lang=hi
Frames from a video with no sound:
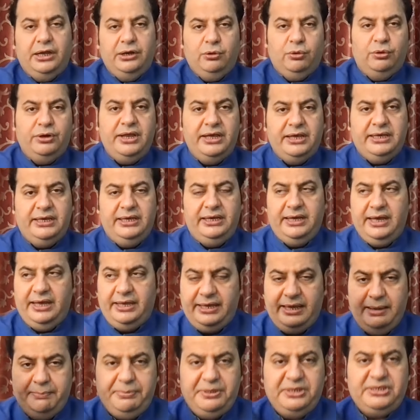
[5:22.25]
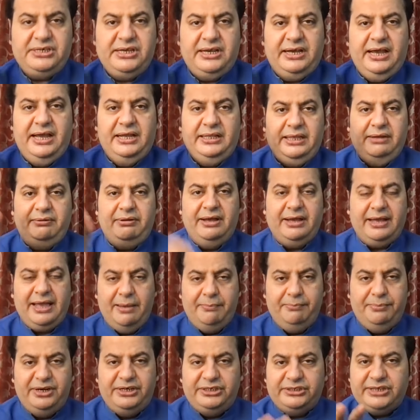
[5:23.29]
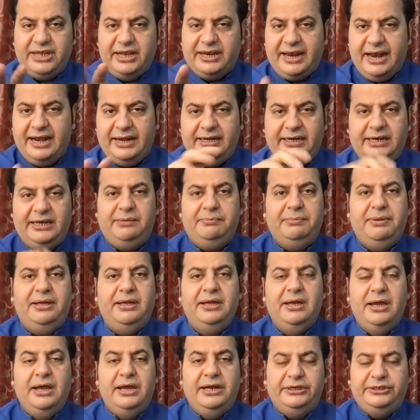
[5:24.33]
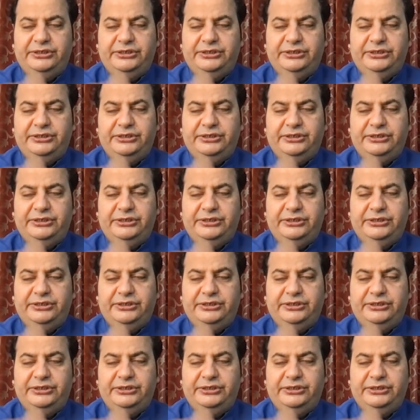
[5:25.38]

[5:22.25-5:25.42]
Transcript: इन्होंने की है ये पीछे गए थे वहां कैम्ब्रिज के कैंटीन में